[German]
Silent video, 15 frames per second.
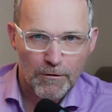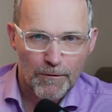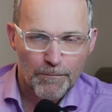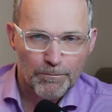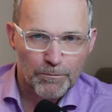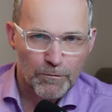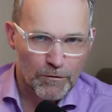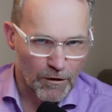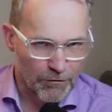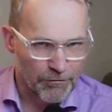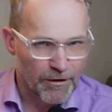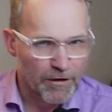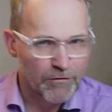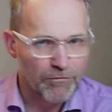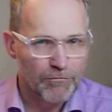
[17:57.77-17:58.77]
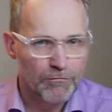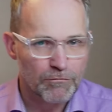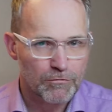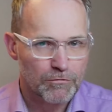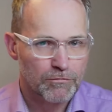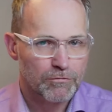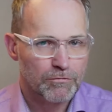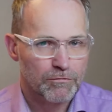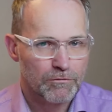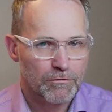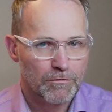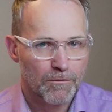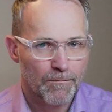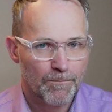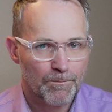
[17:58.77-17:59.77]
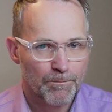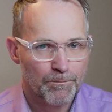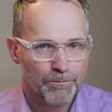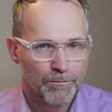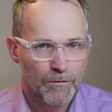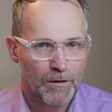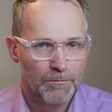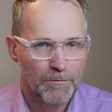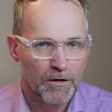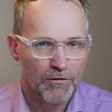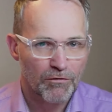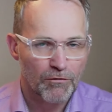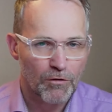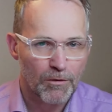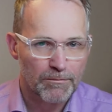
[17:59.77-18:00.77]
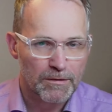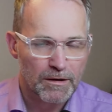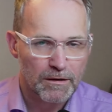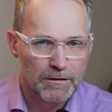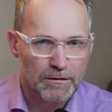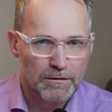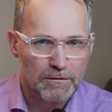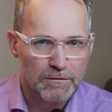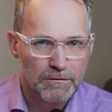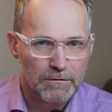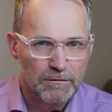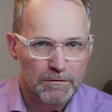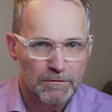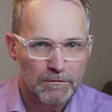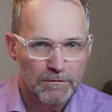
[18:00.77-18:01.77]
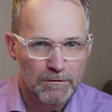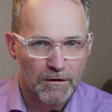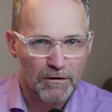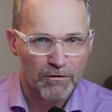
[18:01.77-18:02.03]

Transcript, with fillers: Das war's und ähm, demnächst kommt dann äh, das